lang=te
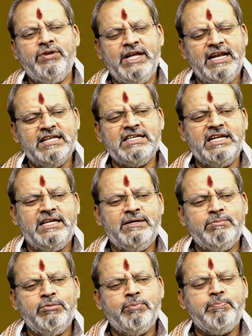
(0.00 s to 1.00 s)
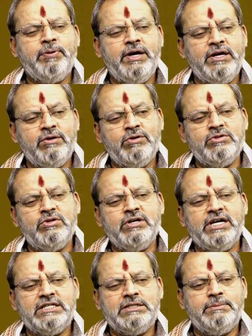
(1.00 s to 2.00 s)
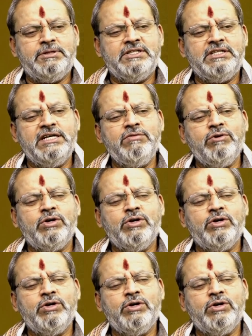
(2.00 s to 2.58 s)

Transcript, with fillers: నెలసరి ముప్పై రోజులు కష్టపడితే